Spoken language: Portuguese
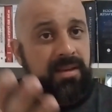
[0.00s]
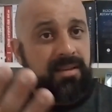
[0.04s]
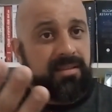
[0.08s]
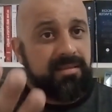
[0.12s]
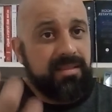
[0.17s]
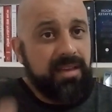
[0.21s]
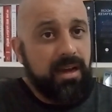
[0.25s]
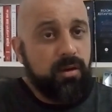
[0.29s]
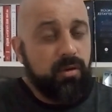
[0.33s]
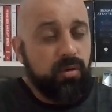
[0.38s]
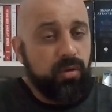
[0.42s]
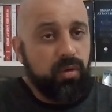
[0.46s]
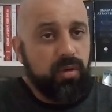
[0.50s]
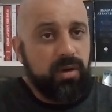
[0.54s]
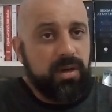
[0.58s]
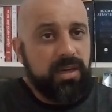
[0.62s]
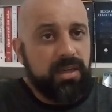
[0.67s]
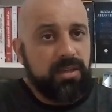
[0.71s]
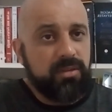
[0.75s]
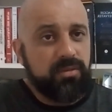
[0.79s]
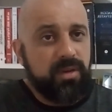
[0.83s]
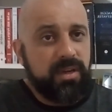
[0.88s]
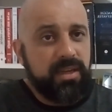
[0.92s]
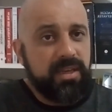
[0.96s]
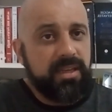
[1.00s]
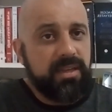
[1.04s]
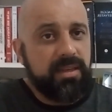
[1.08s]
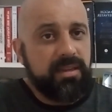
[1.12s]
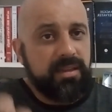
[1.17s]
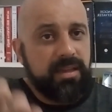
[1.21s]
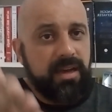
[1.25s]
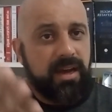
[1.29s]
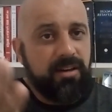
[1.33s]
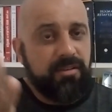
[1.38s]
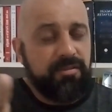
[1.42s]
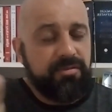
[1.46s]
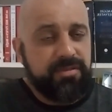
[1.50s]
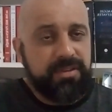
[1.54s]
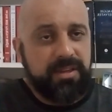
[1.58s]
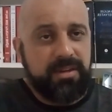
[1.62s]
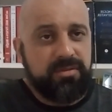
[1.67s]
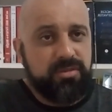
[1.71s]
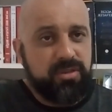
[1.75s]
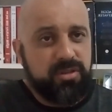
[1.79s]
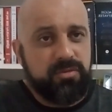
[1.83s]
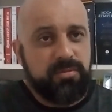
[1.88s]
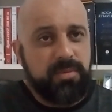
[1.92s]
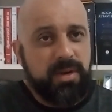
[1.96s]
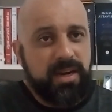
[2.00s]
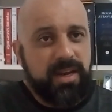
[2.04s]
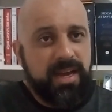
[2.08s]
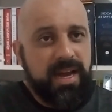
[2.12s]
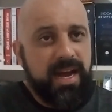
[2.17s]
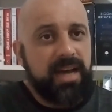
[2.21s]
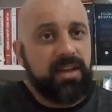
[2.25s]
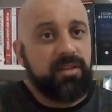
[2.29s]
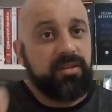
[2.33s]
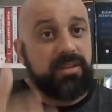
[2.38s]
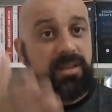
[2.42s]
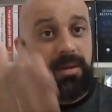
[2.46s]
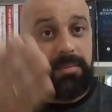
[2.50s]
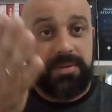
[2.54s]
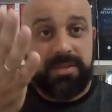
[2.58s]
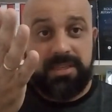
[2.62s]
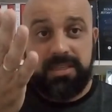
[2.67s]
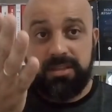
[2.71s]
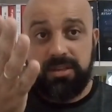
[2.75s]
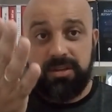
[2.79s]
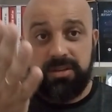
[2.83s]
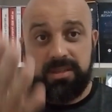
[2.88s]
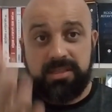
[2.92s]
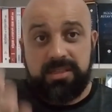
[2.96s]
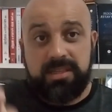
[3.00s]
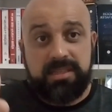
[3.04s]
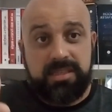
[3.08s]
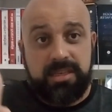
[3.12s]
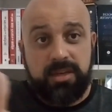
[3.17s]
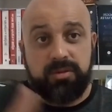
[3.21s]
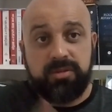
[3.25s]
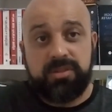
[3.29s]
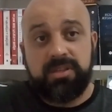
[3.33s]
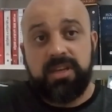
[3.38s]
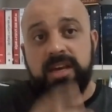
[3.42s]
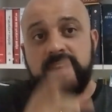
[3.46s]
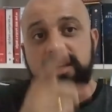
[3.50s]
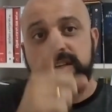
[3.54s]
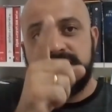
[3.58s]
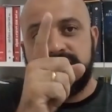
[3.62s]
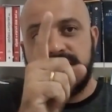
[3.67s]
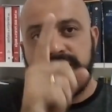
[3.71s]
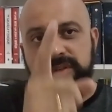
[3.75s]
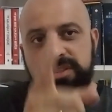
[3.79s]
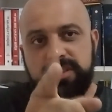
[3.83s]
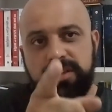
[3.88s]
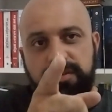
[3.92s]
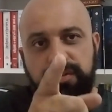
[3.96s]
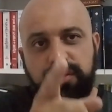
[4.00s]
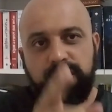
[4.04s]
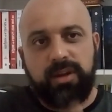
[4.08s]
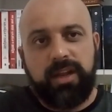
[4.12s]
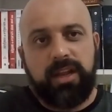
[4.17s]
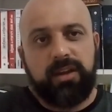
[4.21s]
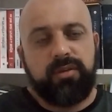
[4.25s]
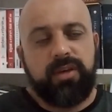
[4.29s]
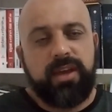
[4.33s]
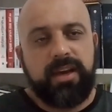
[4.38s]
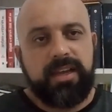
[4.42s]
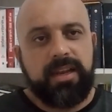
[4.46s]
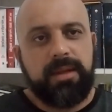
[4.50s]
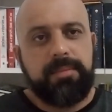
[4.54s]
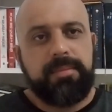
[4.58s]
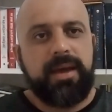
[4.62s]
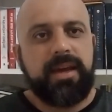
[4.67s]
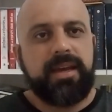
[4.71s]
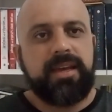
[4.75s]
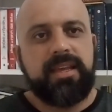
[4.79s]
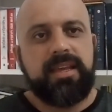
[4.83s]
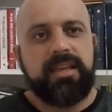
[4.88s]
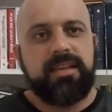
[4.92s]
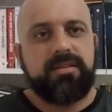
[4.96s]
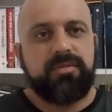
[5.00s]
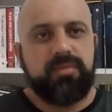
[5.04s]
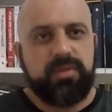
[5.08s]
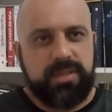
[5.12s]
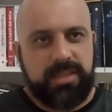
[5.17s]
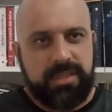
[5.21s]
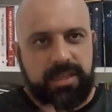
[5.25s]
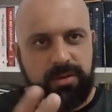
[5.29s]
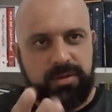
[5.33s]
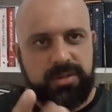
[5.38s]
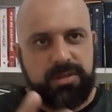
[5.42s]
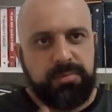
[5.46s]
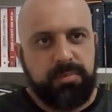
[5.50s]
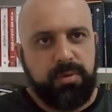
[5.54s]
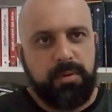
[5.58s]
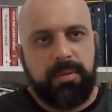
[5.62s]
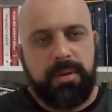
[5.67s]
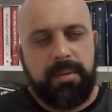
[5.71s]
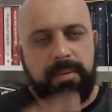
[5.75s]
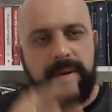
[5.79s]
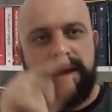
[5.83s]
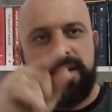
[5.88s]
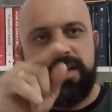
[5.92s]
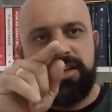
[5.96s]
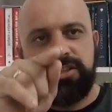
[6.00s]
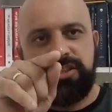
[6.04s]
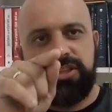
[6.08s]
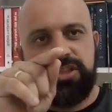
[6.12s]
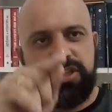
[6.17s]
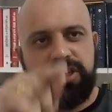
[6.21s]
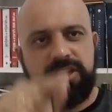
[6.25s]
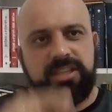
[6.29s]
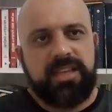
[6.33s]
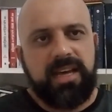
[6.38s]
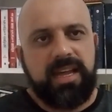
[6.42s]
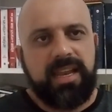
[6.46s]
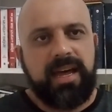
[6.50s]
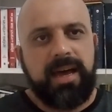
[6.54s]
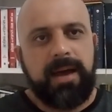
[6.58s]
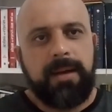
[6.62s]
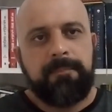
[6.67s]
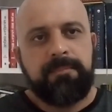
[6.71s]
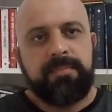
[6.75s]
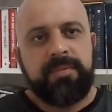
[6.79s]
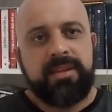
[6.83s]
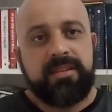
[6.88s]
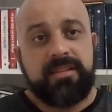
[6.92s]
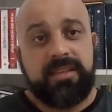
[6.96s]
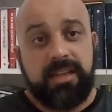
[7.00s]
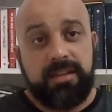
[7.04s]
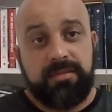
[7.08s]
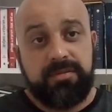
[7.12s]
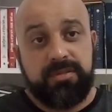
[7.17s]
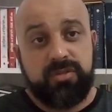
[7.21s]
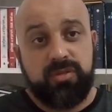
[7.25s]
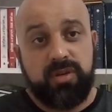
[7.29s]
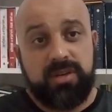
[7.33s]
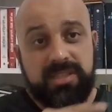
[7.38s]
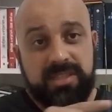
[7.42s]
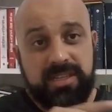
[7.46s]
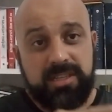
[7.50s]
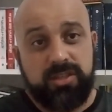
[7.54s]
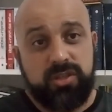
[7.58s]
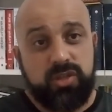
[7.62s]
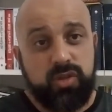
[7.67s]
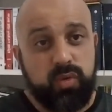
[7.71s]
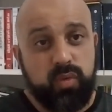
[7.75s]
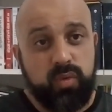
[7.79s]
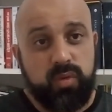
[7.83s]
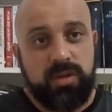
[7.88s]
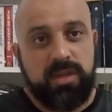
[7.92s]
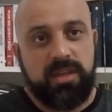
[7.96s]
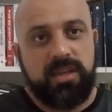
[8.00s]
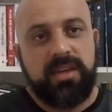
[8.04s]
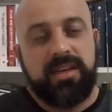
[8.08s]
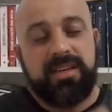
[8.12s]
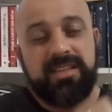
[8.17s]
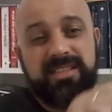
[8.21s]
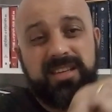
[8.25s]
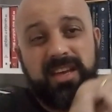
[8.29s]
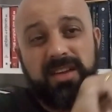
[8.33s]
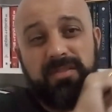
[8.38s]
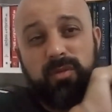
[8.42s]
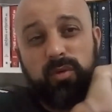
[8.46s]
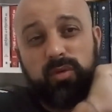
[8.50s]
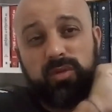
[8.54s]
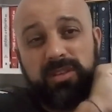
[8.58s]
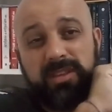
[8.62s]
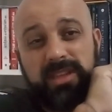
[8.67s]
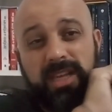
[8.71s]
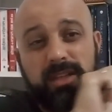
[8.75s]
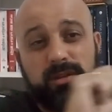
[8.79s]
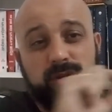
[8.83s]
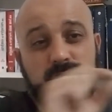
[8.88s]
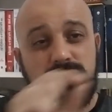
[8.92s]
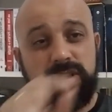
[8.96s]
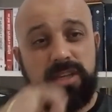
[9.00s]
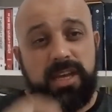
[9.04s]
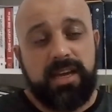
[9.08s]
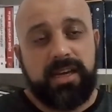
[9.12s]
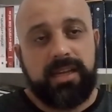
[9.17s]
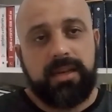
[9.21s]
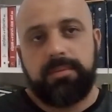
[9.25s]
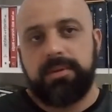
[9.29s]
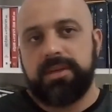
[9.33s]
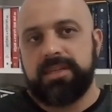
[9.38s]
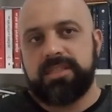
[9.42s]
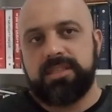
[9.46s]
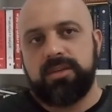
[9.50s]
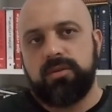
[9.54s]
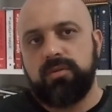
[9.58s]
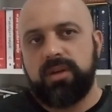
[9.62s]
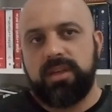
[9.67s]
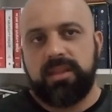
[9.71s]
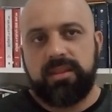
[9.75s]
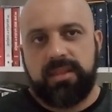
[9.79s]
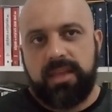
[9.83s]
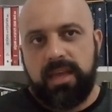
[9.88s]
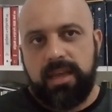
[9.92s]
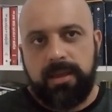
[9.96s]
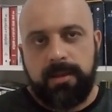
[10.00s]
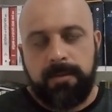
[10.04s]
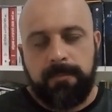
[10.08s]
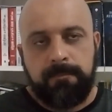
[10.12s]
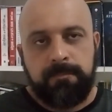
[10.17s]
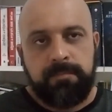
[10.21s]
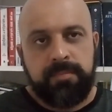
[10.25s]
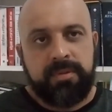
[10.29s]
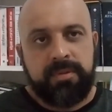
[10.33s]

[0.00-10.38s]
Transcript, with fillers: está colocando aí as televisões do mercado, está apresentando esses erros. Se você for lá no Reclame Aqui, se você está com esse problema, digita lá, televisor Samsung, você vai ver o tanto de reclamação que tem